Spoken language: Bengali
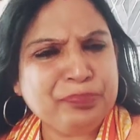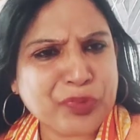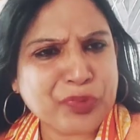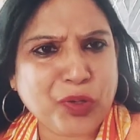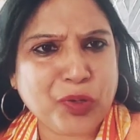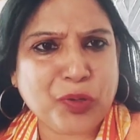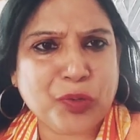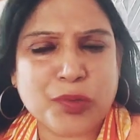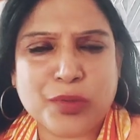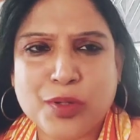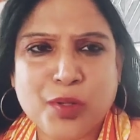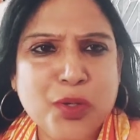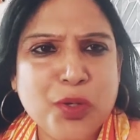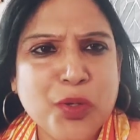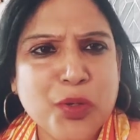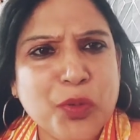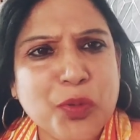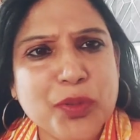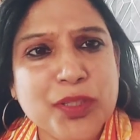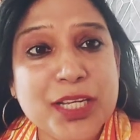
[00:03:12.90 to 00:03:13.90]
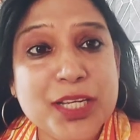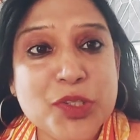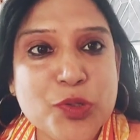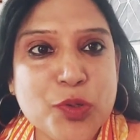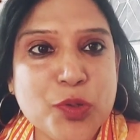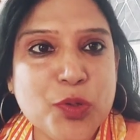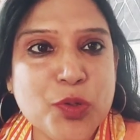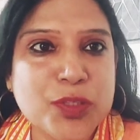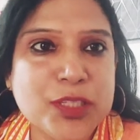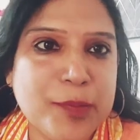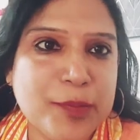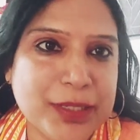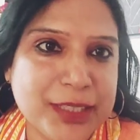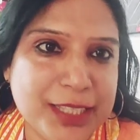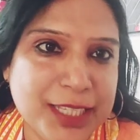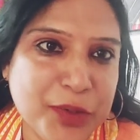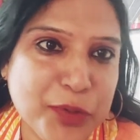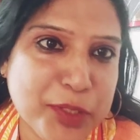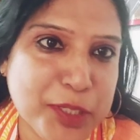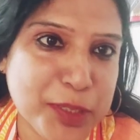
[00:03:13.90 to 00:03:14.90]
তখন ওদের যোগ্যতা আমার
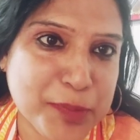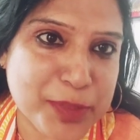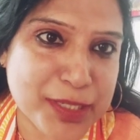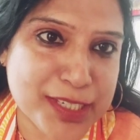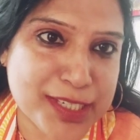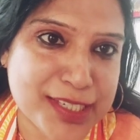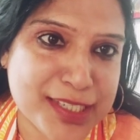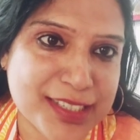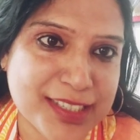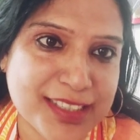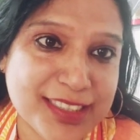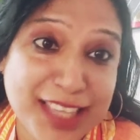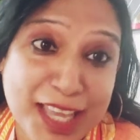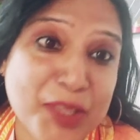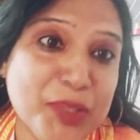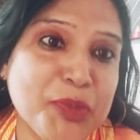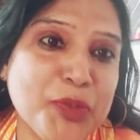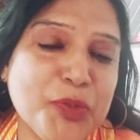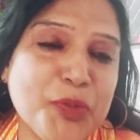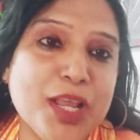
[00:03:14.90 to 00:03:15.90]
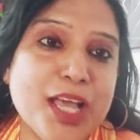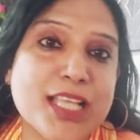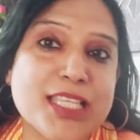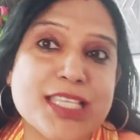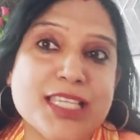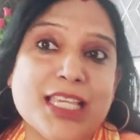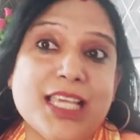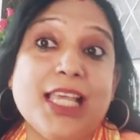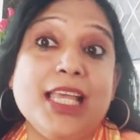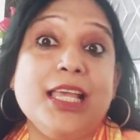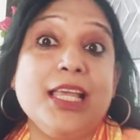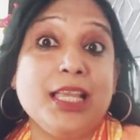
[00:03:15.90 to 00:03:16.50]
থেকে অনেক বেশি তাই তো ওরা আজকে